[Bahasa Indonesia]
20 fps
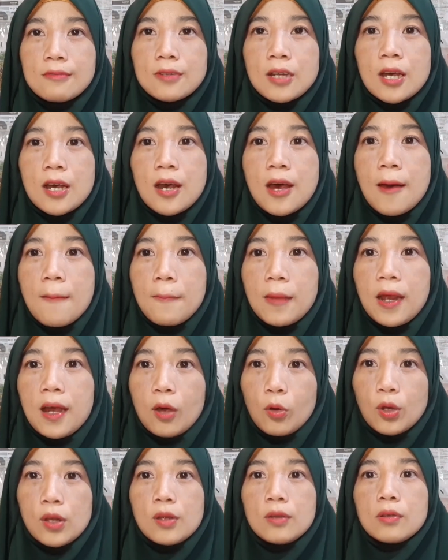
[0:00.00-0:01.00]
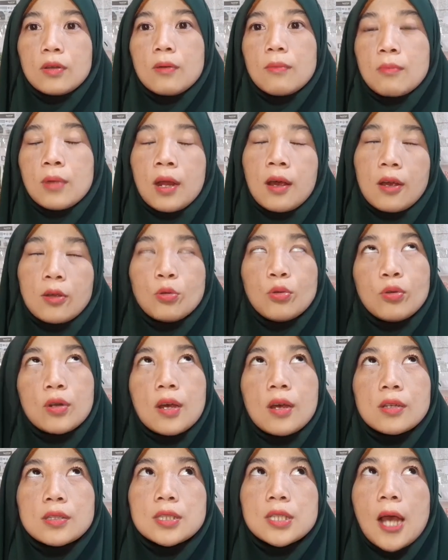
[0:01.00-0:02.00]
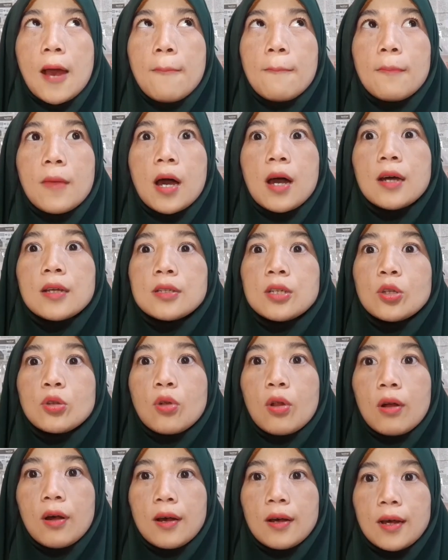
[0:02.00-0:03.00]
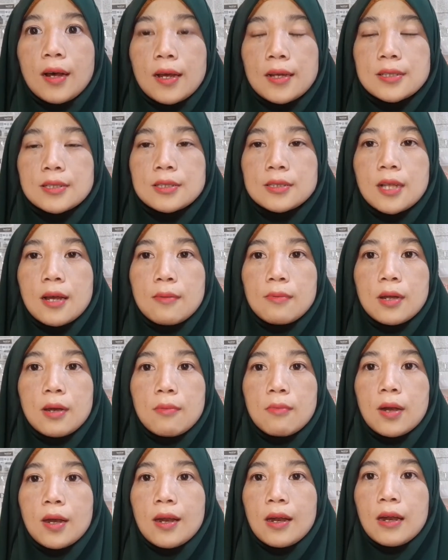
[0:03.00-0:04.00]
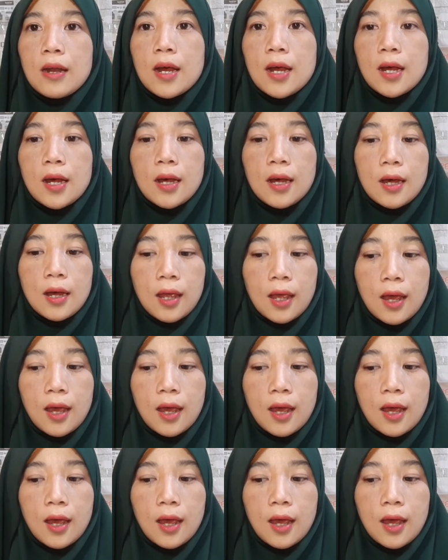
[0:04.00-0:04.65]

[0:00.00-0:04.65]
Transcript: dan mereka udah mereka itu udah siap banget gitu loh guys dan bener-bener